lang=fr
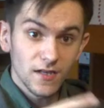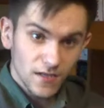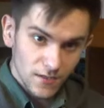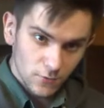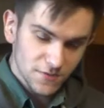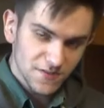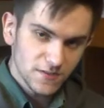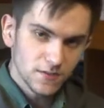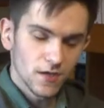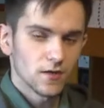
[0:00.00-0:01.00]
elle
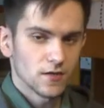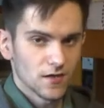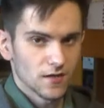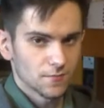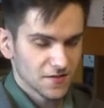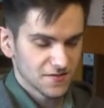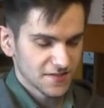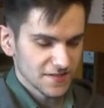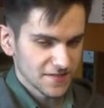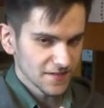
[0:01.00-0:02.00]
aussi a la prise
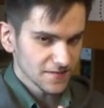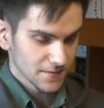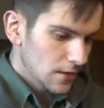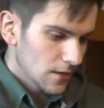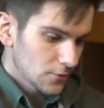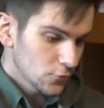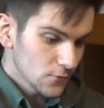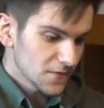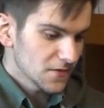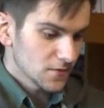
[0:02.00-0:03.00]
CCS, la
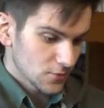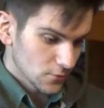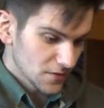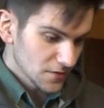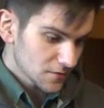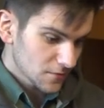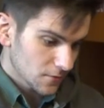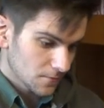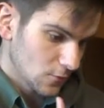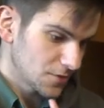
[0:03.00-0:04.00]
Hyundai Ioniq,
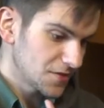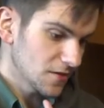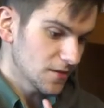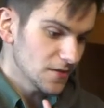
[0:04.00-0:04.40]
le Kia